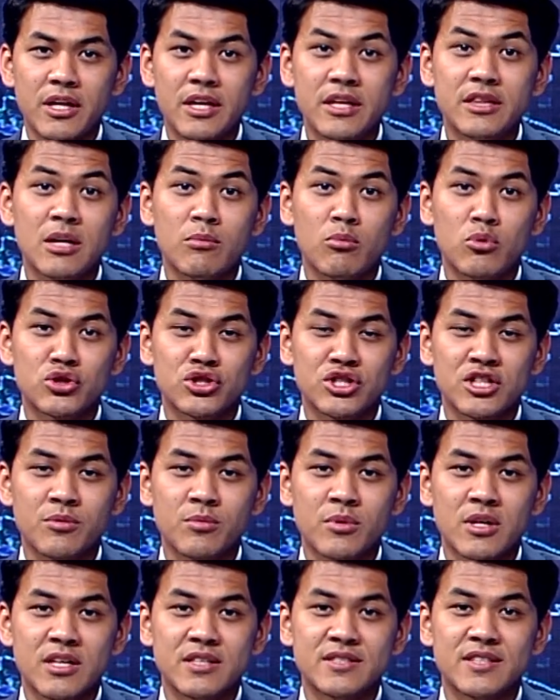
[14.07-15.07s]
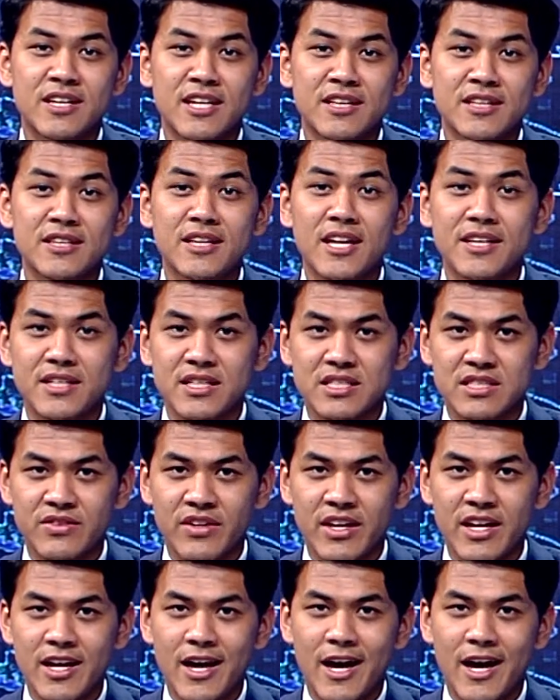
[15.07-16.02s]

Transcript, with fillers: и таможенном законодательстве,